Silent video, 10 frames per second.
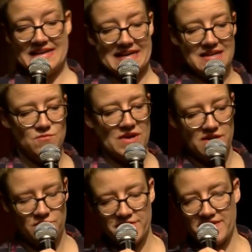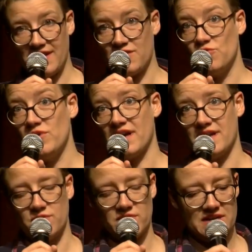redet man in Österreich
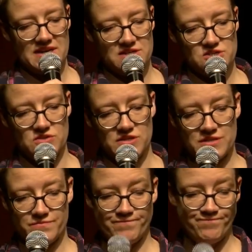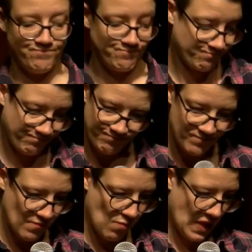ungern über den Anschluss.
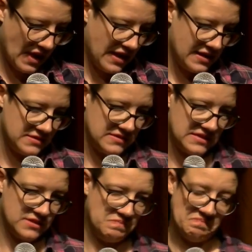Also.